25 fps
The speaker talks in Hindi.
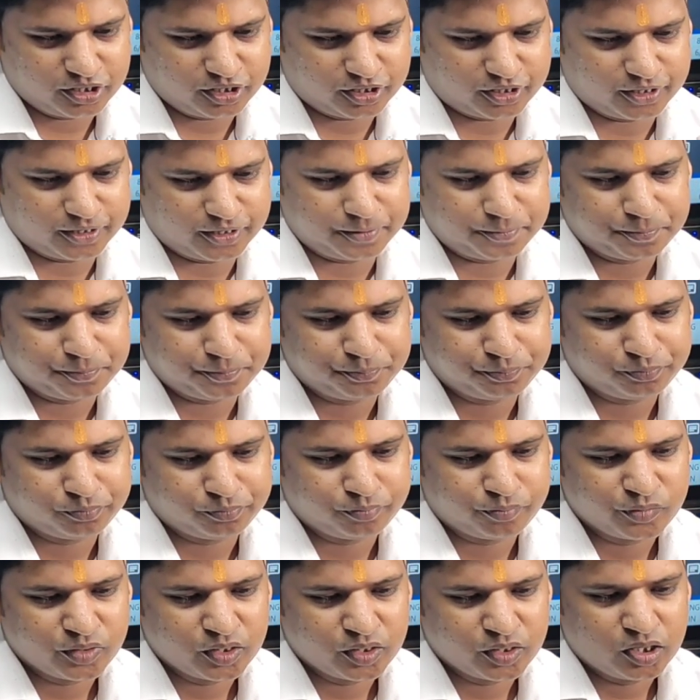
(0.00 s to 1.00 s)
ठीक है
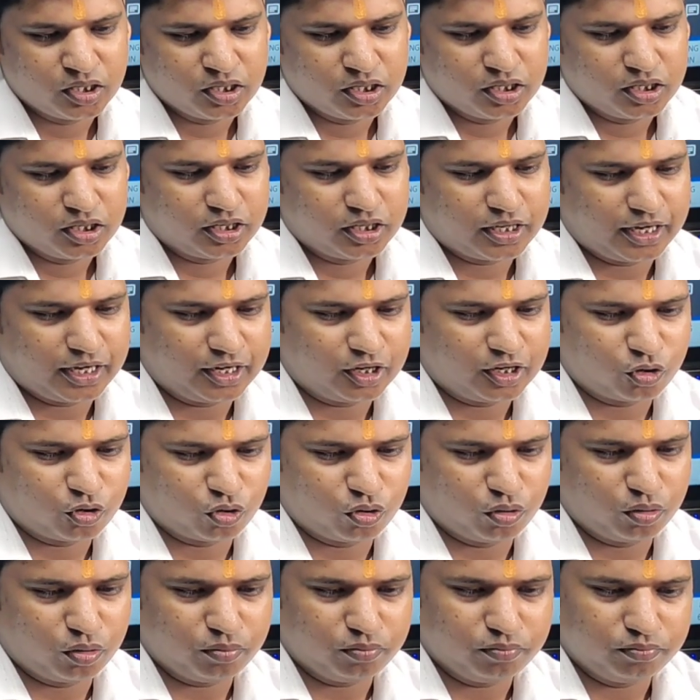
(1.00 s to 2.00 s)
क्या
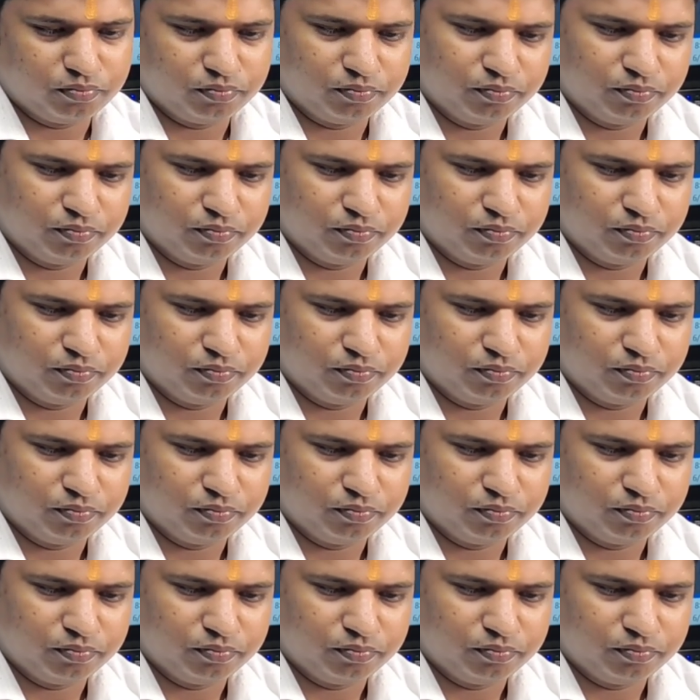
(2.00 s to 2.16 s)
करो